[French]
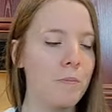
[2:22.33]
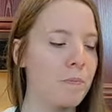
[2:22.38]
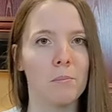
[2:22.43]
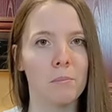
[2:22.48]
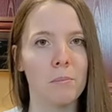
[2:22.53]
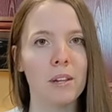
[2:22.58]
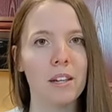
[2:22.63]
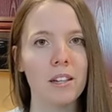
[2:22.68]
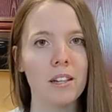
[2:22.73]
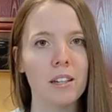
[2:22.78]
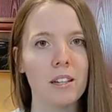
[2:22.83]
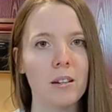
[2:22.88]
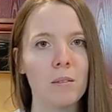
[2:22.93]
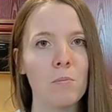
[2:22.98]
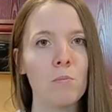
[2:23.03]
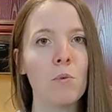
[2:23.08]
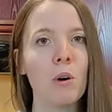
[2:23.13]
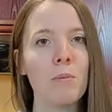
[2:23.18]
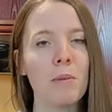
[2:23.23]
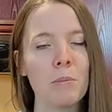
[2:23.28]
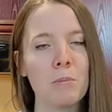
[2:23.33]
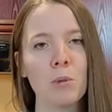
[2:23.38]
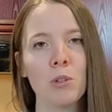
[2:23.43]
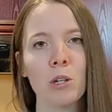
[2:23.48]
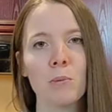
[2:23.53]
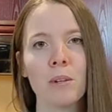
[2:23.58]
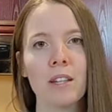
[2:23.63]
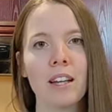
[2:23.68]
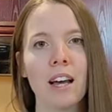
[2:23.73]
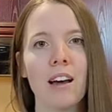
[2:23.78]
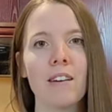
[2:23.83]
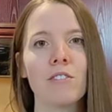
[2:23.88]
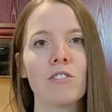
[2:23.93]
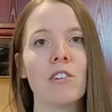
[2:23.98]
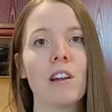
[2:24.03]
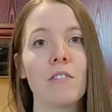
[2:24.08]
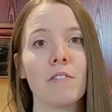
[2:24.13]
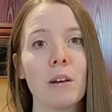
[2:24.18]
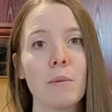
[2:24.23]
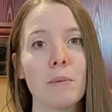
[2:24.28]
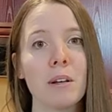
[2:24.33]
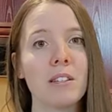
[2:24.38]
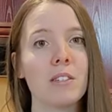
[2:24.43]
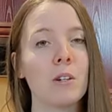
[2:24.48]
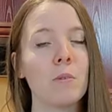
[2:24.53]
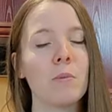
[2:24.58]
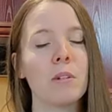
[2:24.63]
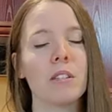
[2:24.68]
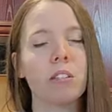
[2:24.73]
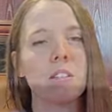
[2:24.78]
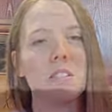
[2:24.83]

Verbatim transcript: Mais moi, ma poudre de betterave, je la fais maison parce